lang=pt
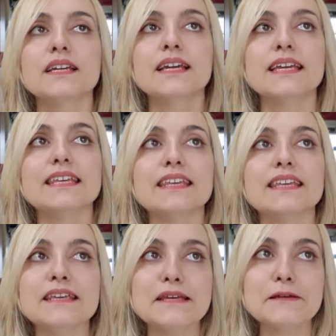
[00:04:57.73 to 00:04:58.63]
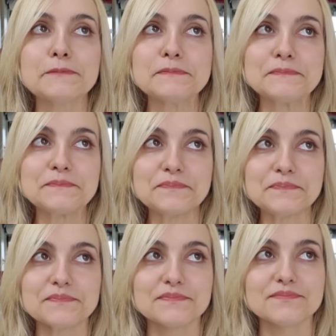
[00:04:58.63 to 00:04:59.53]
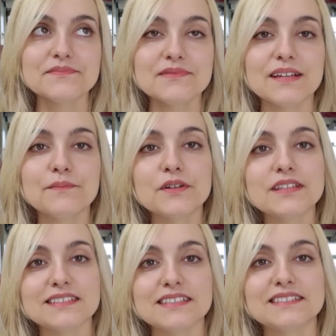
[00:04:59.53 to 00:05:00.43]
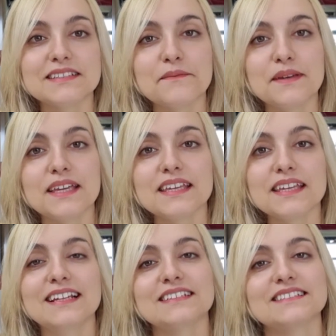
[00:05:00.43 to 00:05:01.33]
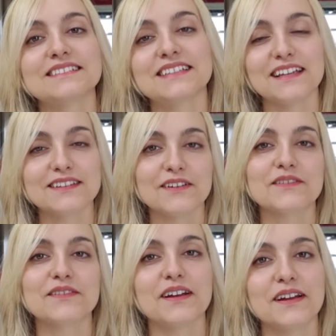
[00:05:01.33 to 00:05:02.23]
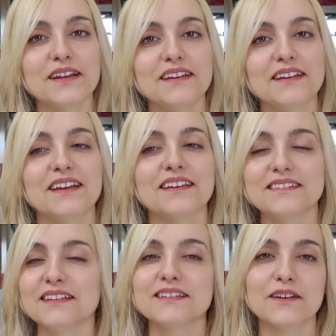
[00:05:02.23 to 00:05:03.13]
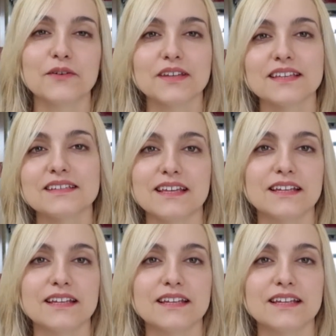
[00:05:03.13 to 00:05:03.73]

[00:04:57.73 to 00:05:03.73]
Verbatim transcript: E muitas vezes também eles tentam é, é, entender o que, que, seria o